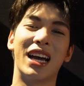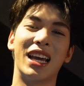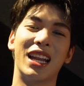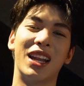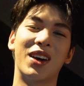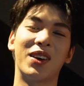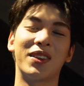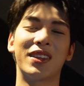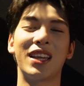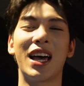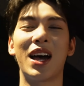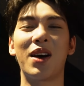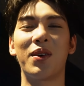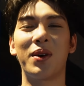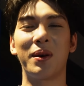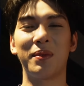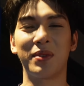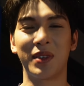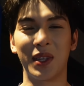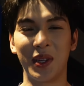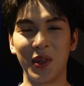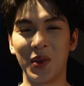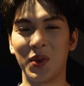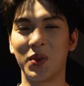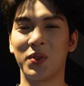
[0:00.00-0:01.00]
และสร้างความ
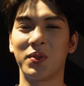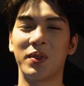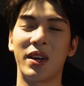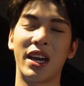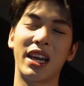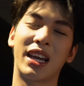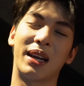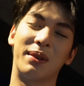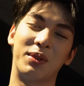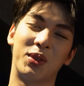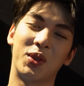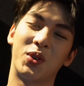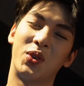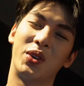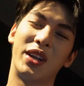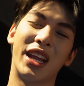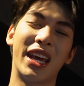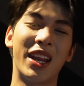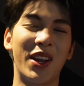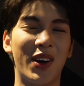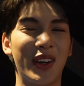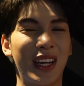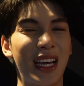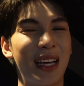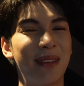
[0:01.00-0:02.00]
สนุกให้กับทุกคนแน่
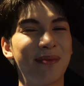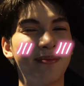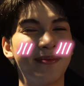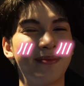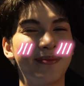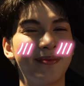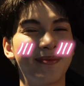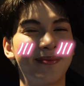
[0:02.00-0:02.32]
นอนครับ